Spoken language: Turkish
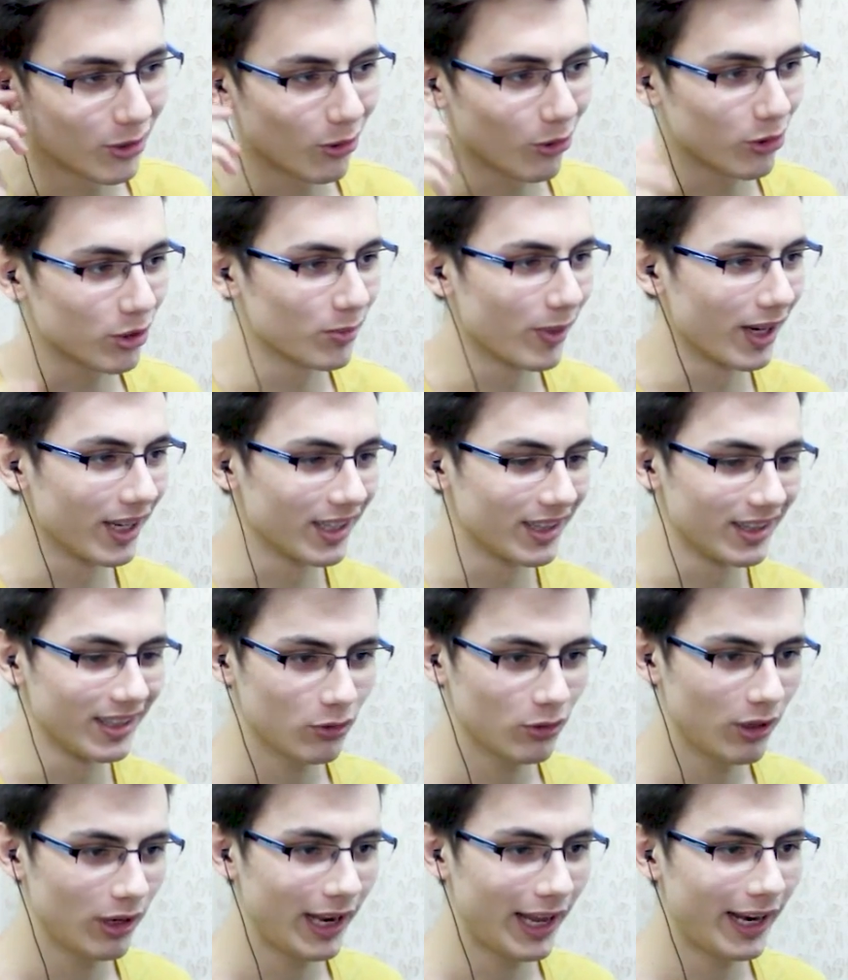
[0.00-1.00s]
Çok hoşuma gitti.
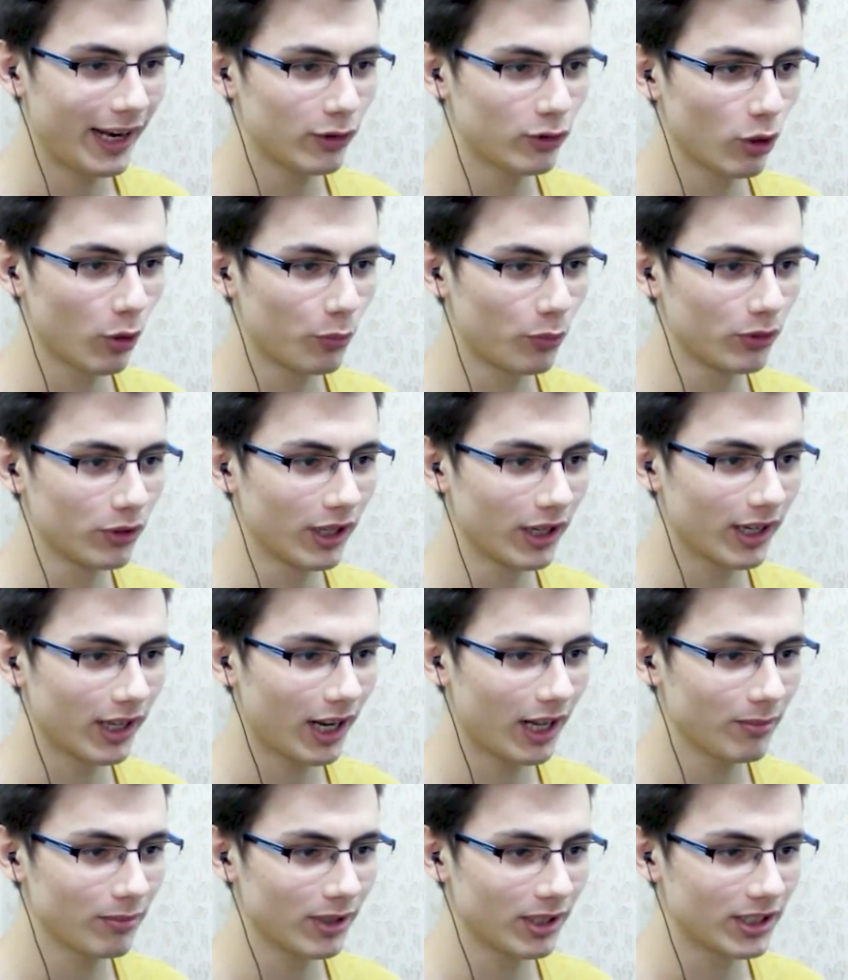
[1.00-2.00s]
Şu lanet topuğu da
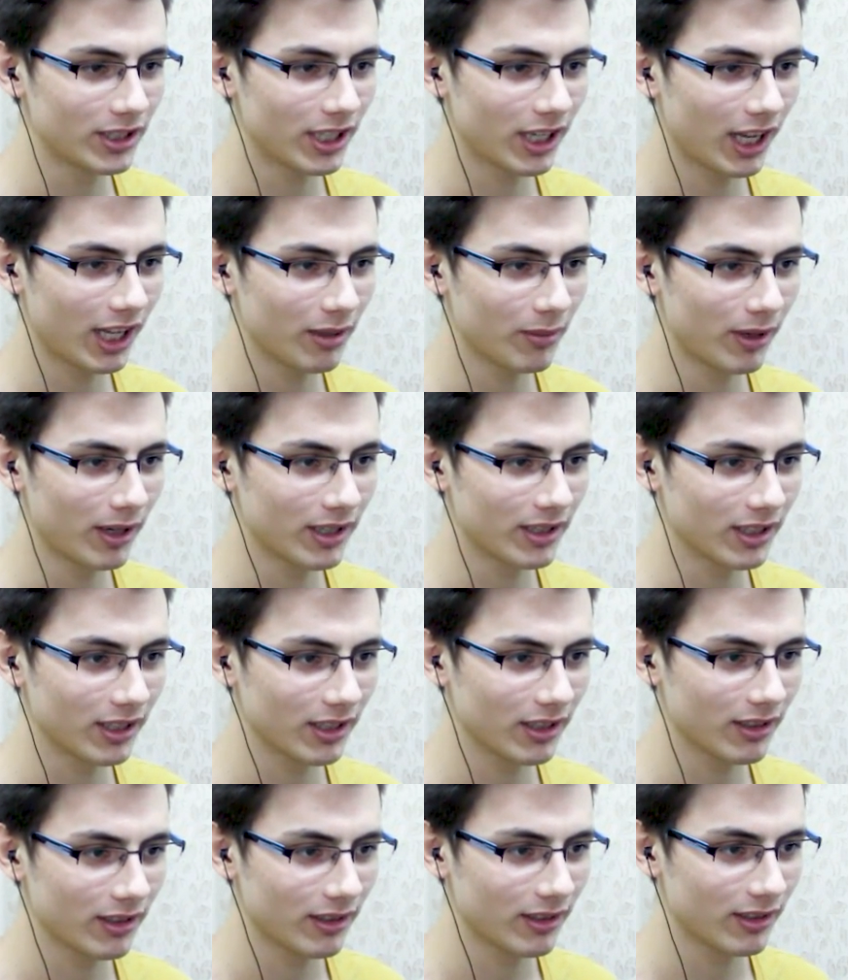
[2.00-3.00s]
kıralım da çıkalım artık.